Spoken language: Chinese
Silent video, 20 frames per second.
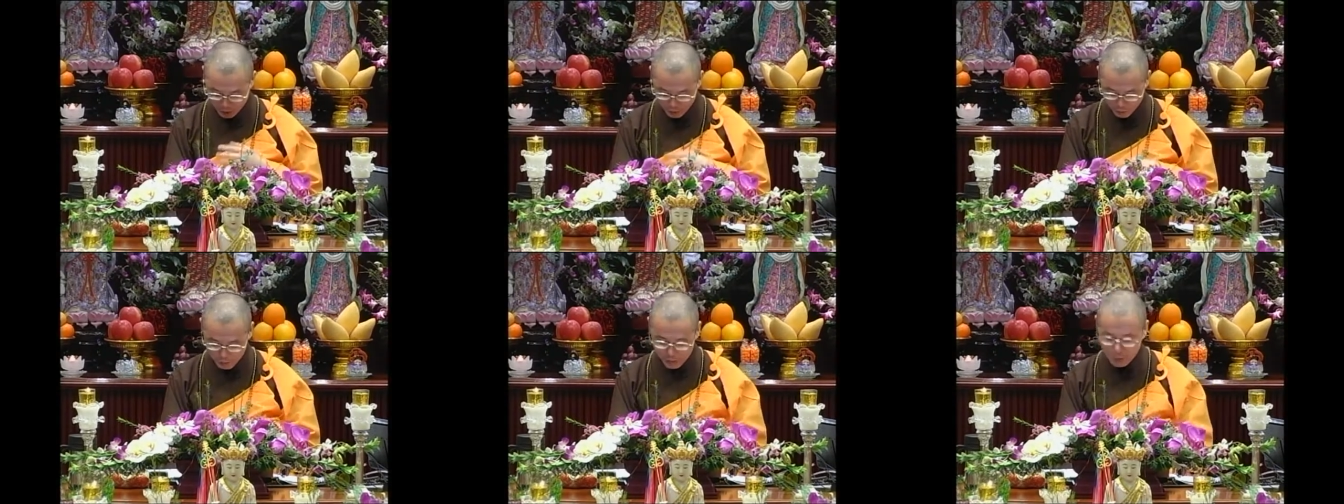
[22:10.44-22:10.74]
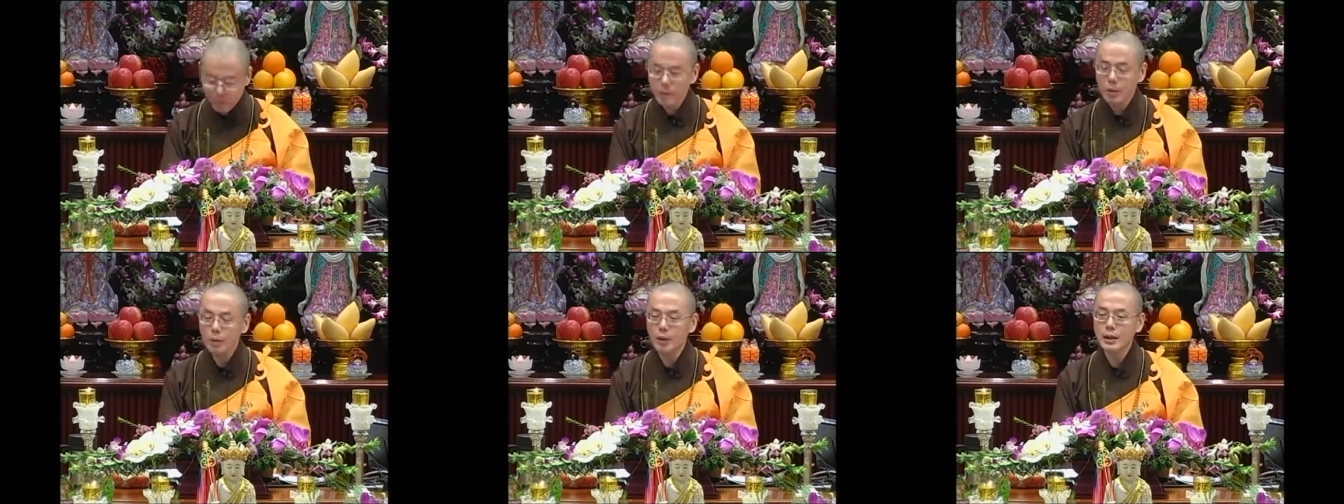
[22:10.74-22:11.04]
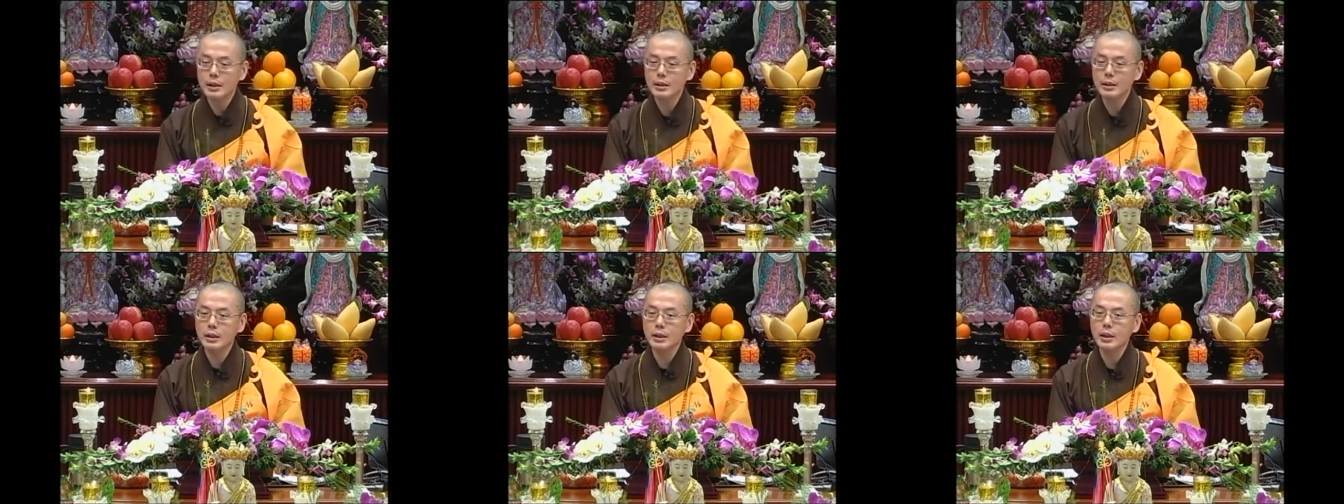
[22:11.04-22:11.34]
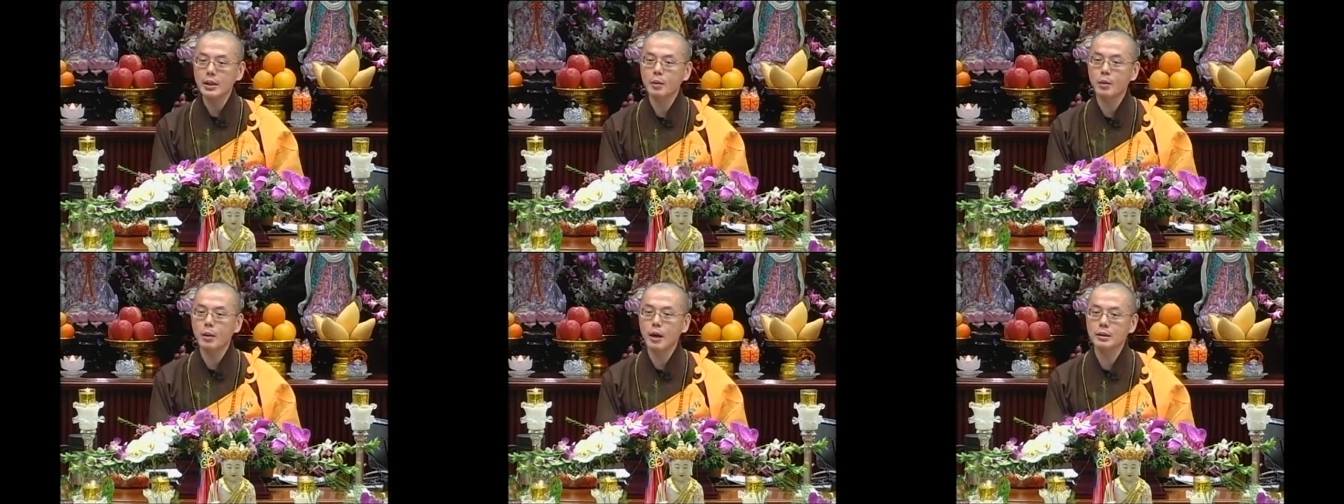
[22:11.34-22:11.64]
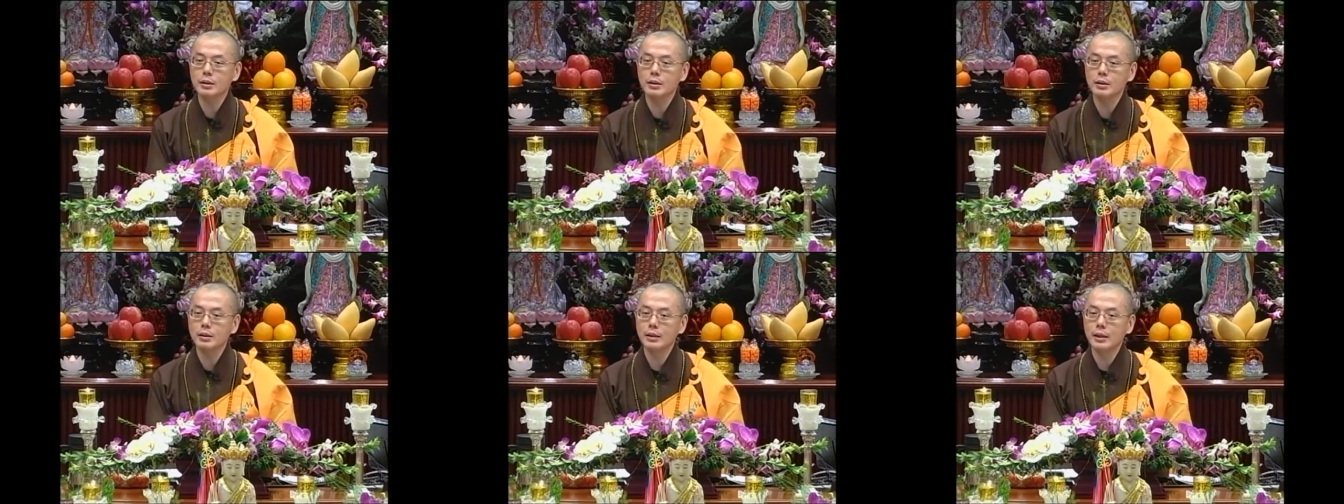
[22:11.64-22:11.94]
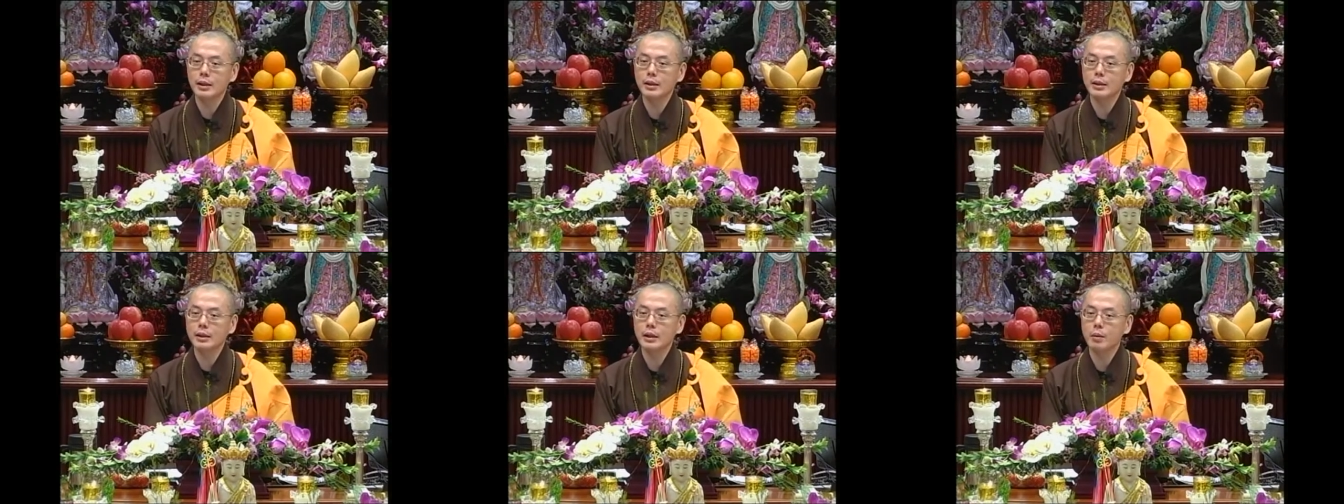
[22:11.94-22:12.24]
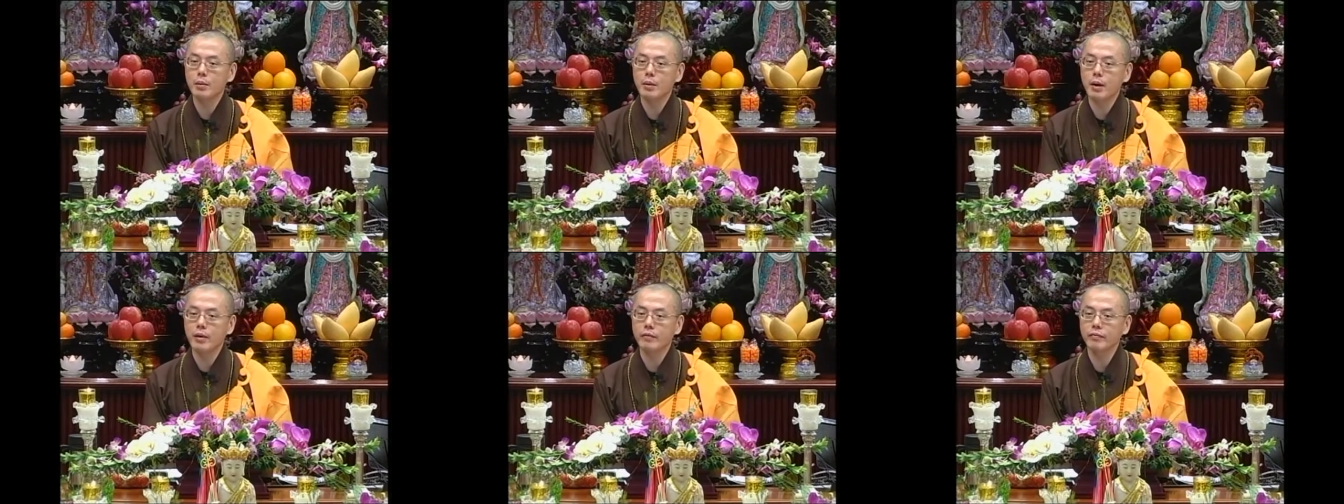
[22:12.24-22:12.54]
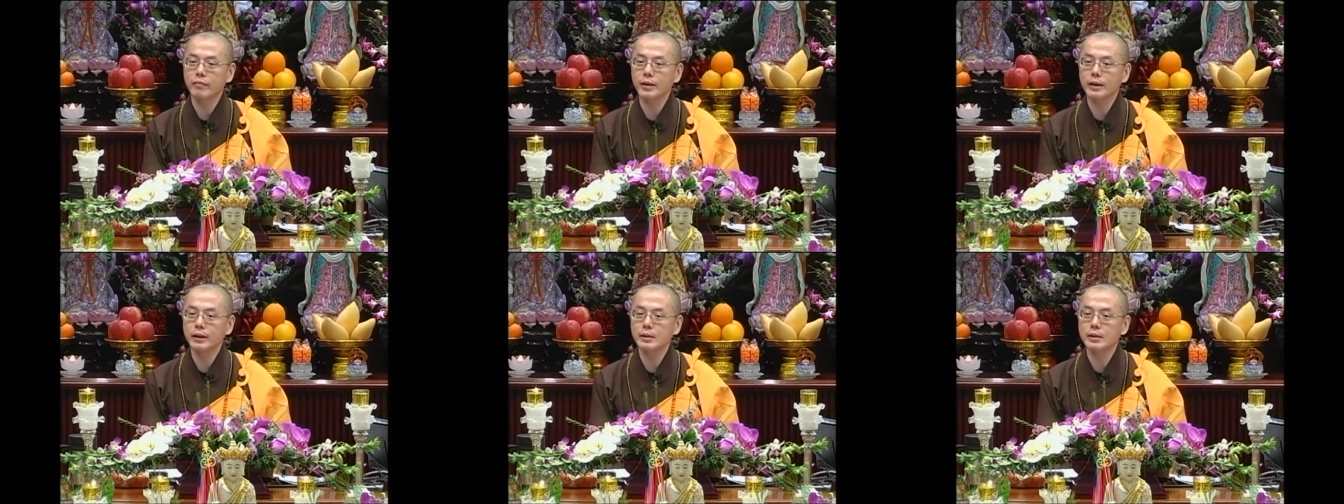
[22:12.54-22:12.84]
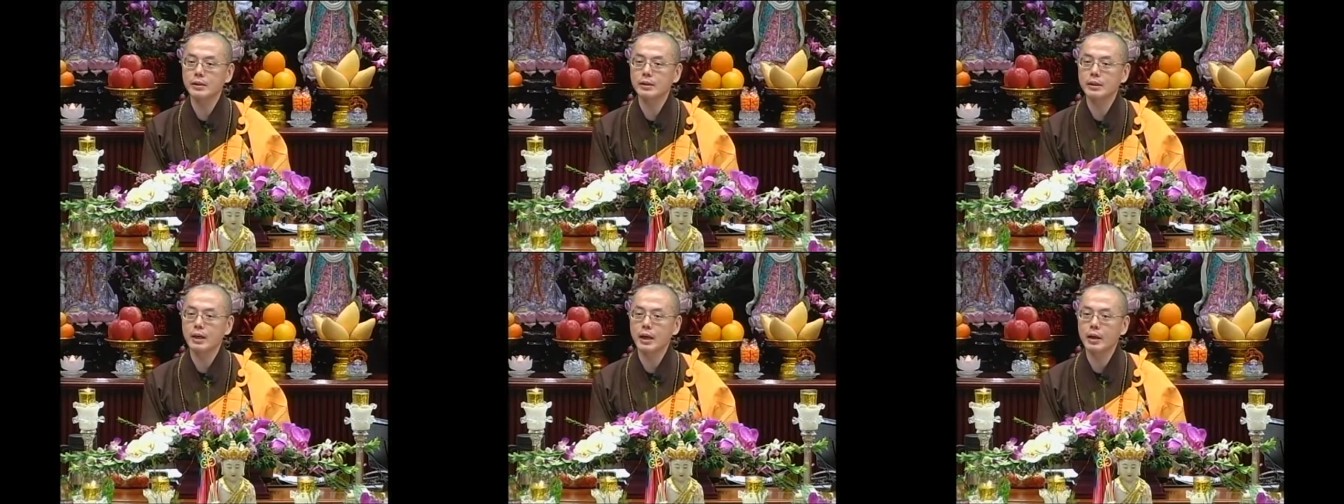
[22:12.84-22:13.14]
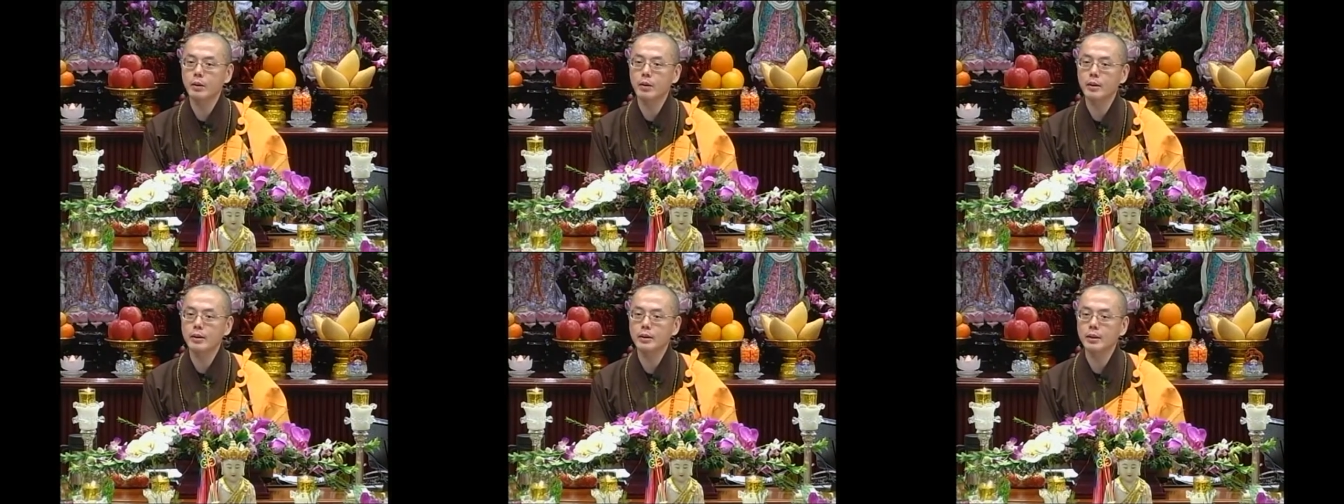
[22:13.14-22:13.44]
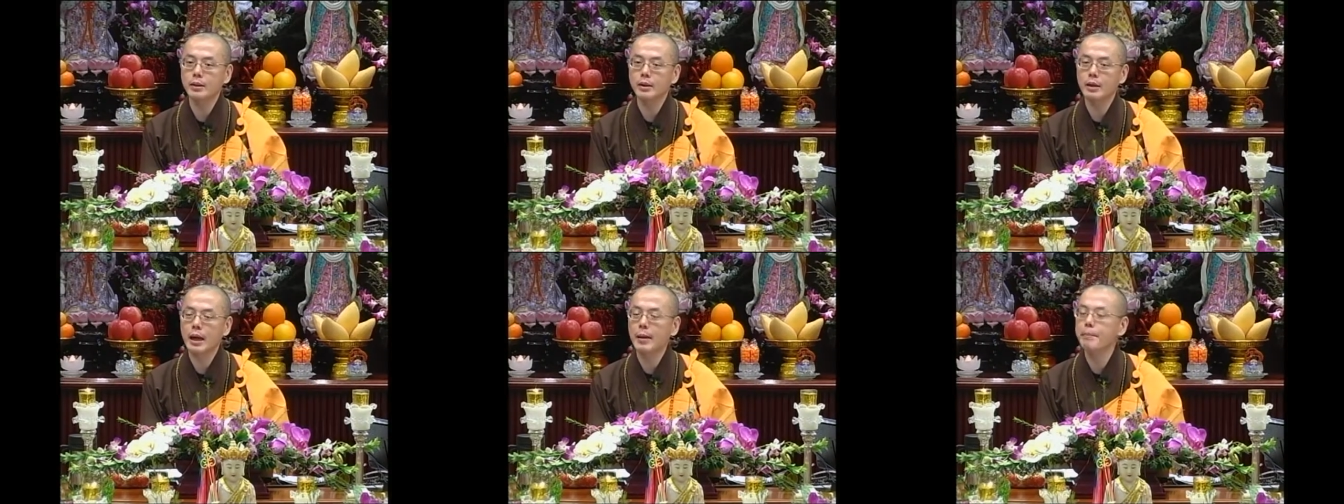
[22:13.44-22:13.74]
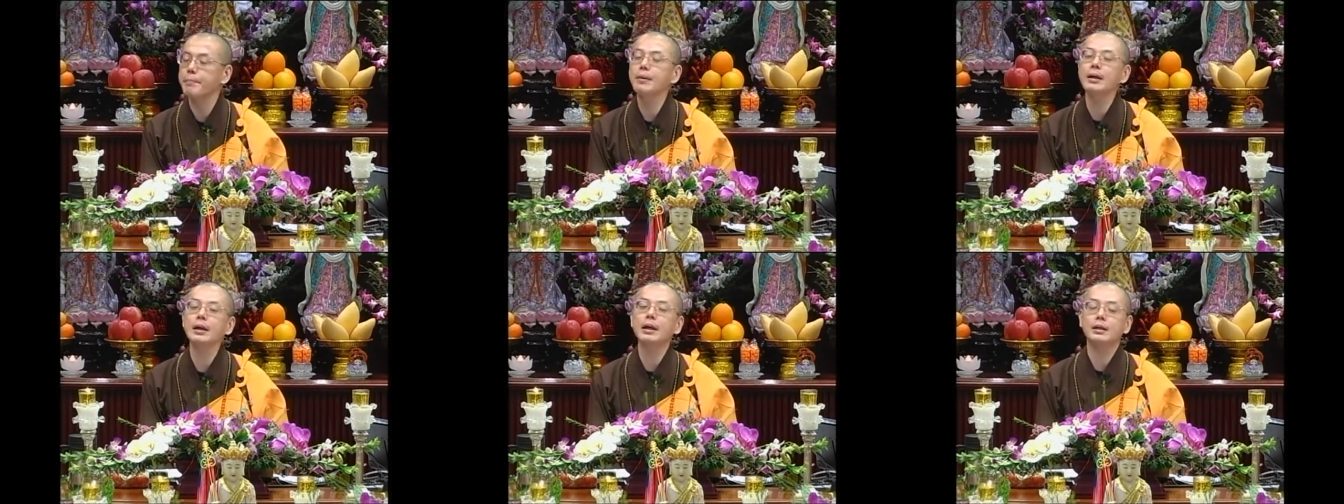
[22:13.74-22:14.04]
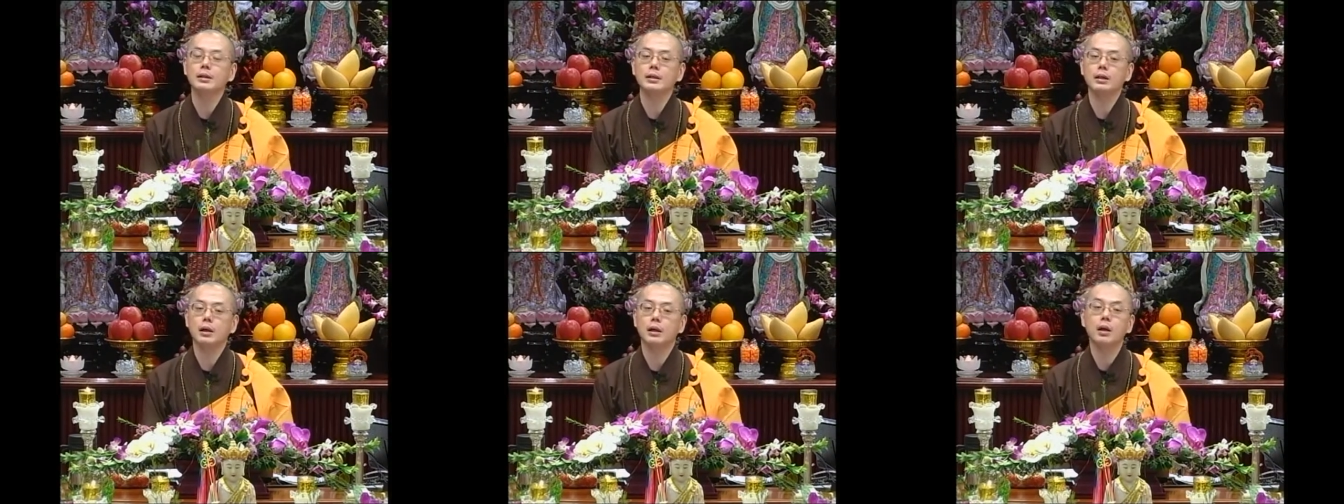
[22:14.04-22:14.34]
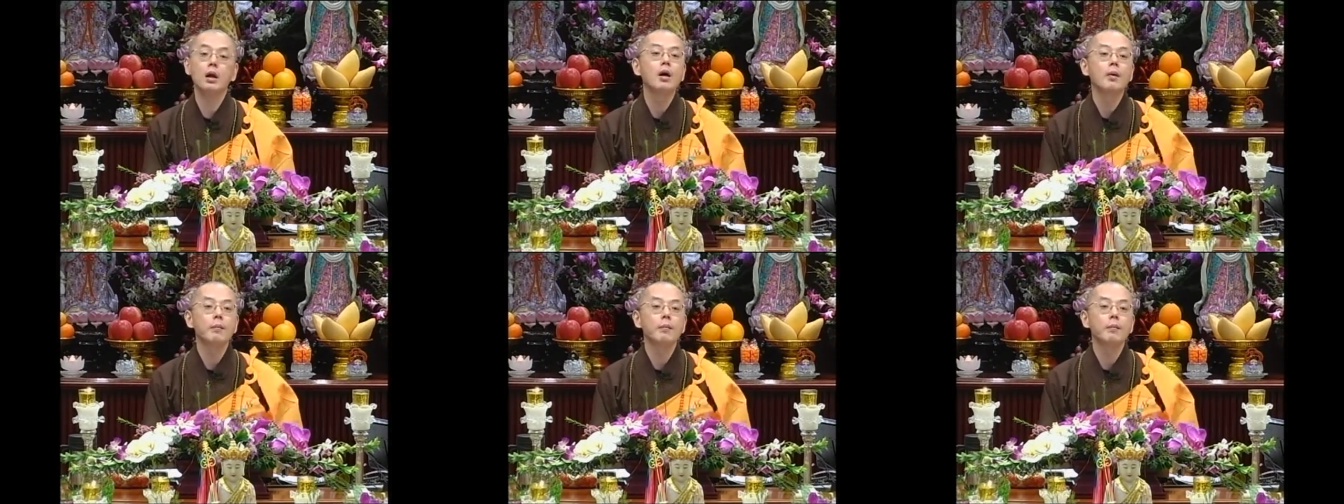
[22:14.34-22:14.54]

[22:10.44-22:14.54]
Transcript: 我这么关心你，花时间、电话费、时间来关心你，还不领情。